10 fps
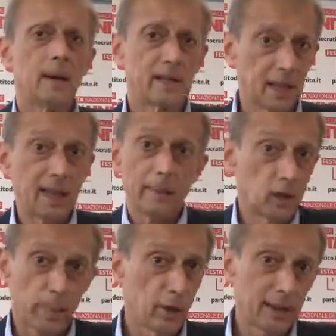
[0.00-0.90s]
Le città
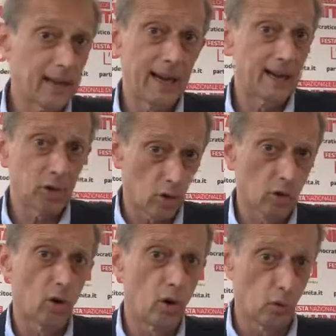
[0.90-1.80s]
metropolitane
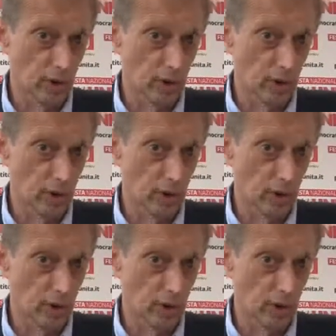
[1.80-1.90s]
sono